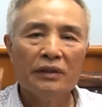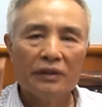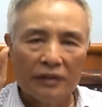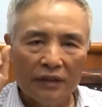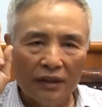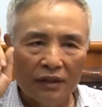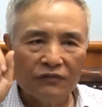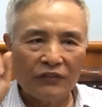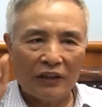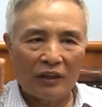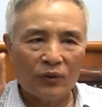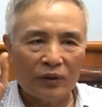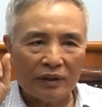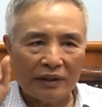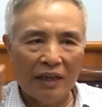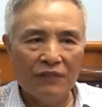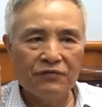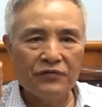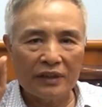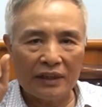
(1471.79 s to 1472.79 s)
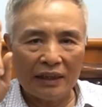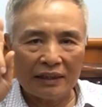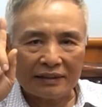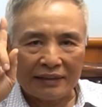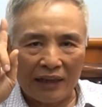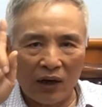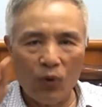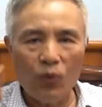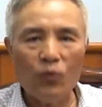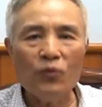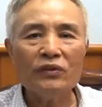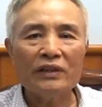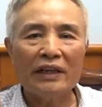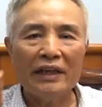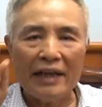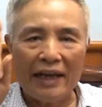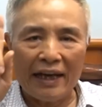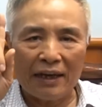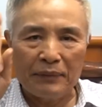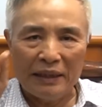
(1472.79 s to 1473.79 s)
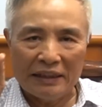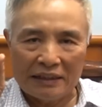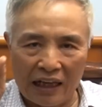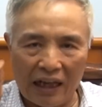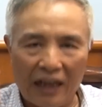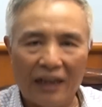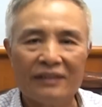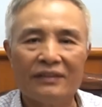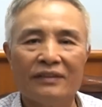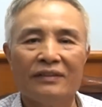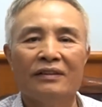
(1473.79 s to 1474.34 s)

nhưng phải nói thêm với các cháu thế hệ bây giờ,